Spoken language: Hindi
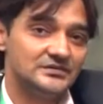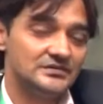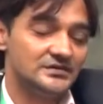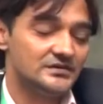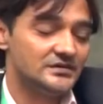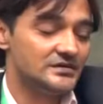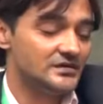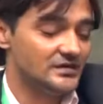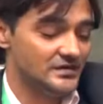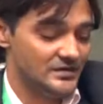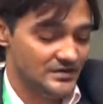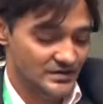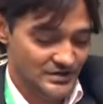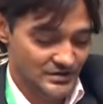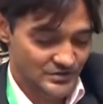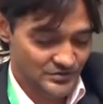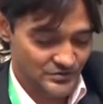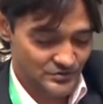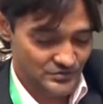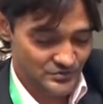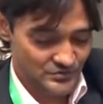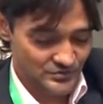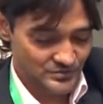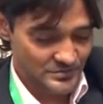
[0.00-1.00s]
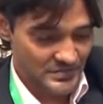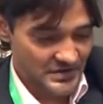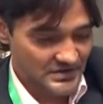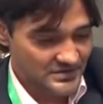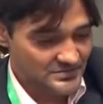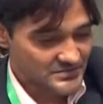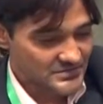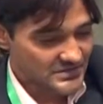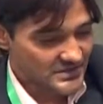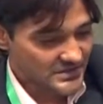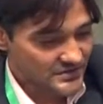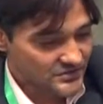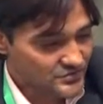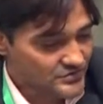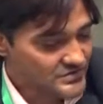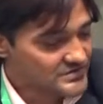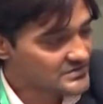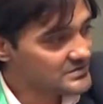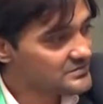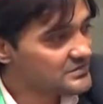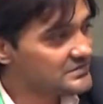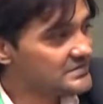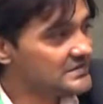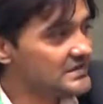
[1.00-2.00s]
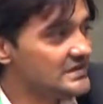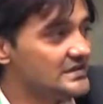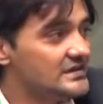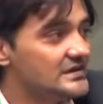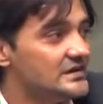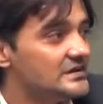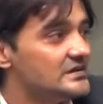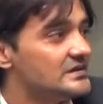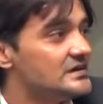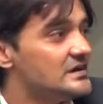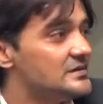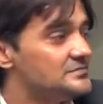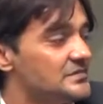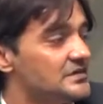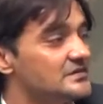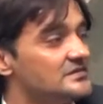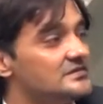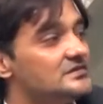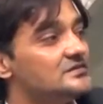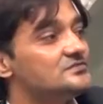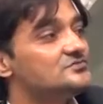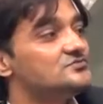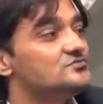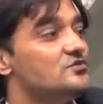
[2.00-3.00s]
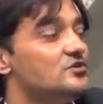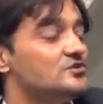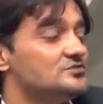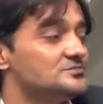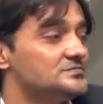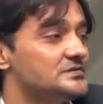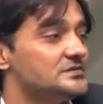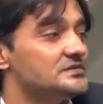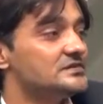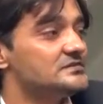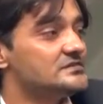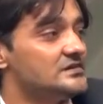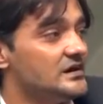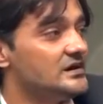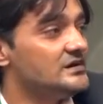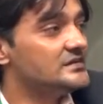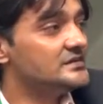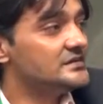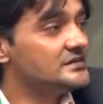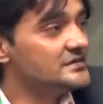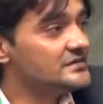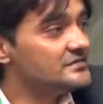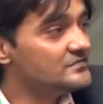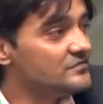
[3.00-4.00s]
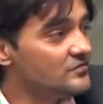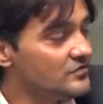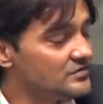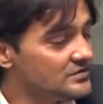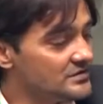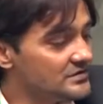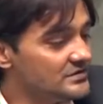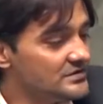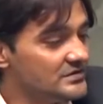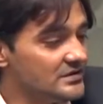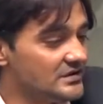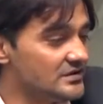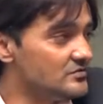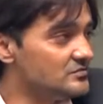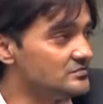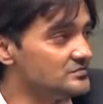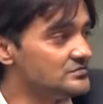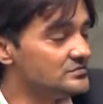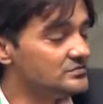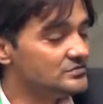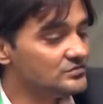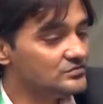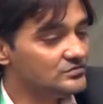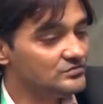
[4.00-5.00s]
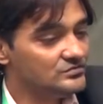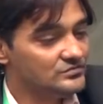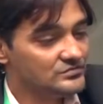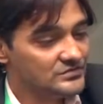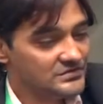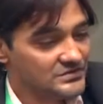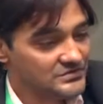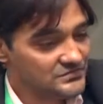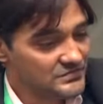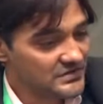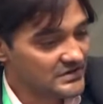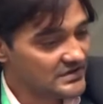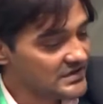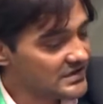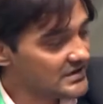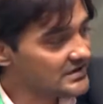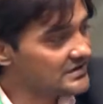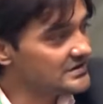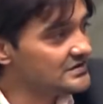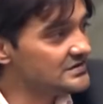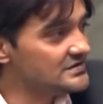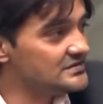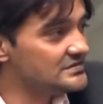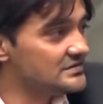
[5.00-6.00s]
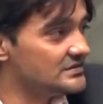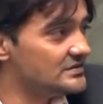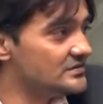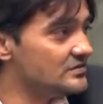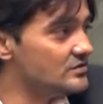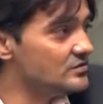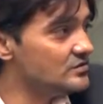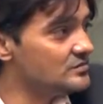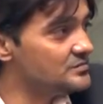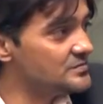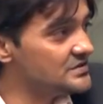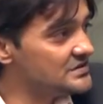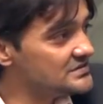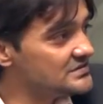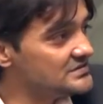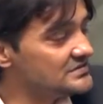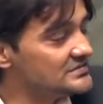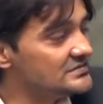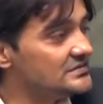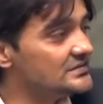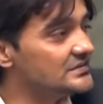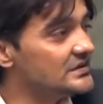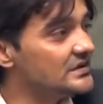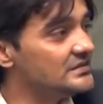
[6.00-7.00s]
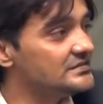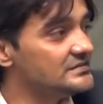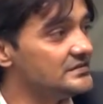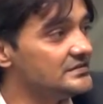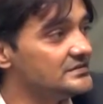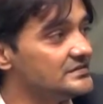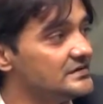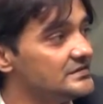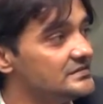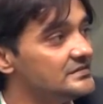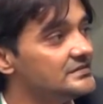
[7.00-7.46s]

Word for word: हैं तो मैडम जरा थोड़ा सा बताइएगा कि आपके अंदर जो हॉस्पिटल आ रहे हैं फोर्टीन अराउंड तो इस वक्त क्या कंडीशन है और पेशेंट्स की क्या तादाद